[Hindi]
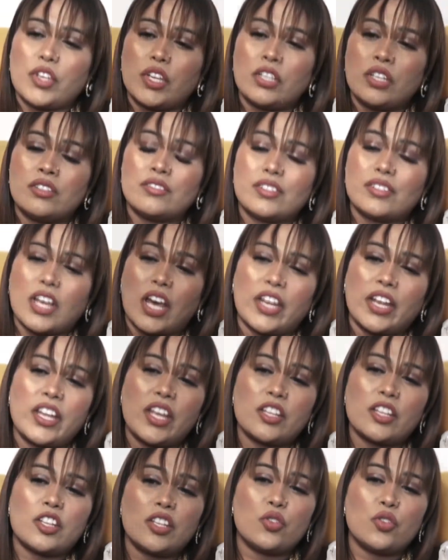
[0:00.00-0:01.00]

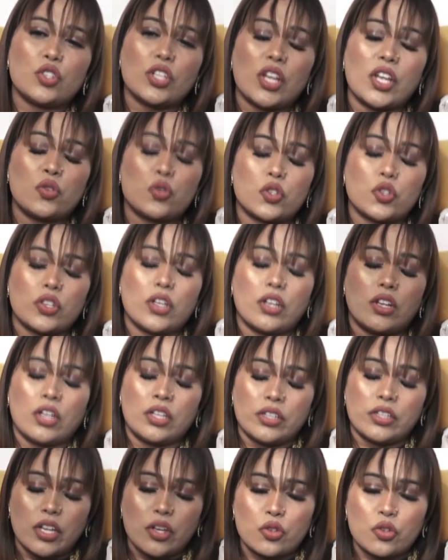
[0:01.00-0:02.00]
इंसानियत ही उस
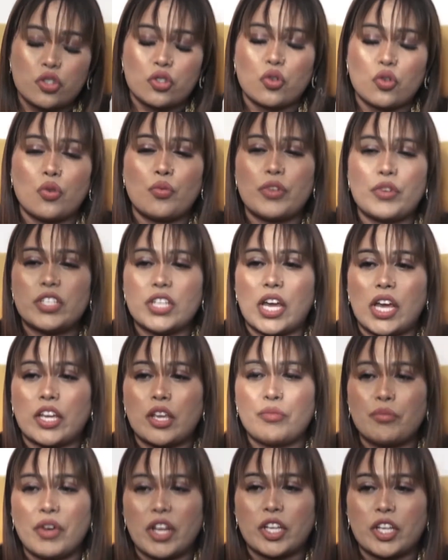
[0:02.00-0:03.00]
अंदर उस शो में
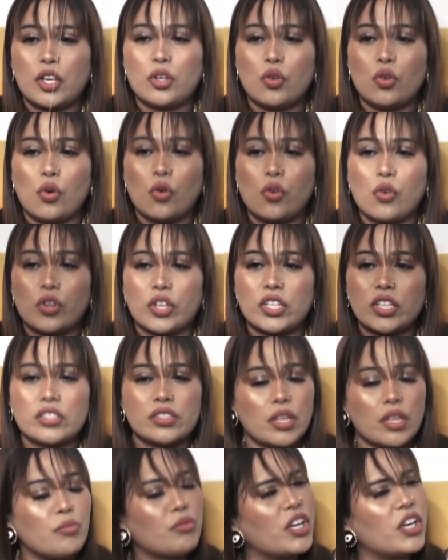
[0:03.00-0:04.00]
जाके मर गई लोगों की
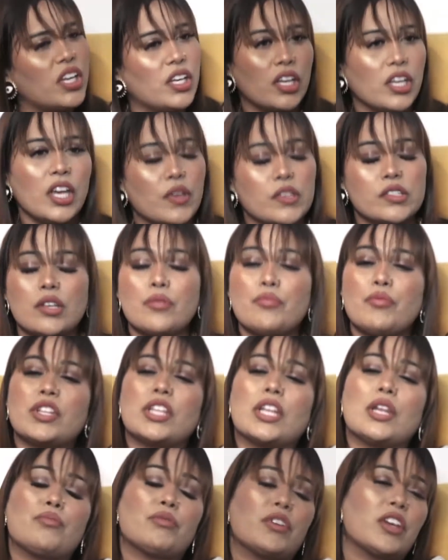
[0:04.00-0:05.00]
सबकी सब
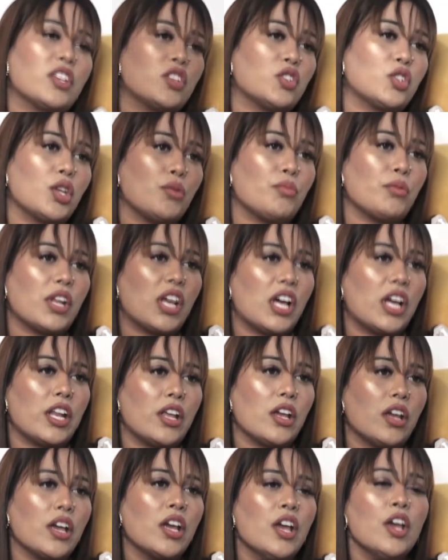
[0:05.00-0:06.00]
मतलब के रिश्ते बना
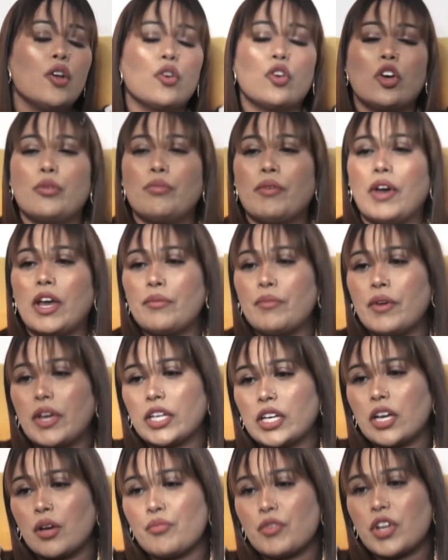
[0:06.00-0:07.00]
रहे हैं कोई भाई बहन
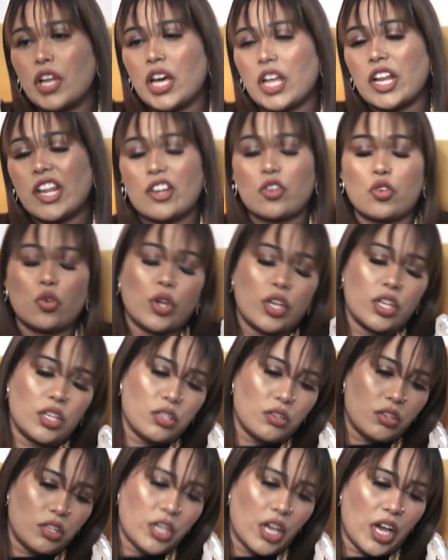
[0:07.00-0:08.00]
का बना रहा है कोई
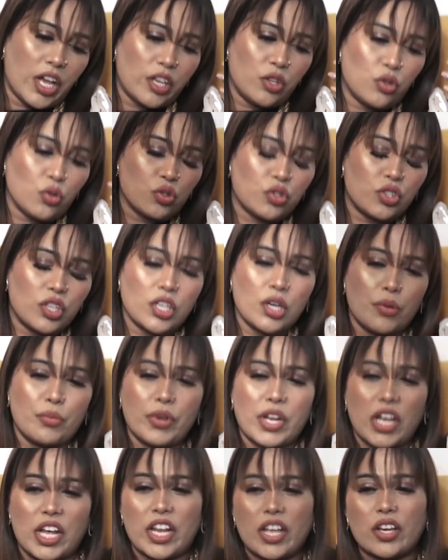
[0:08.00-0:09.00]
यारी दोस्ती का
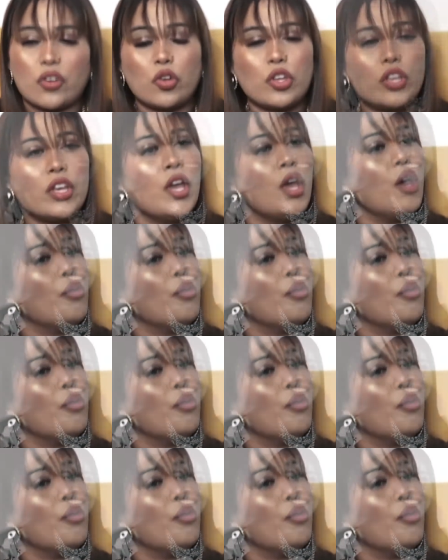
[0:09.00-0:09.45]
बना रहा है कोई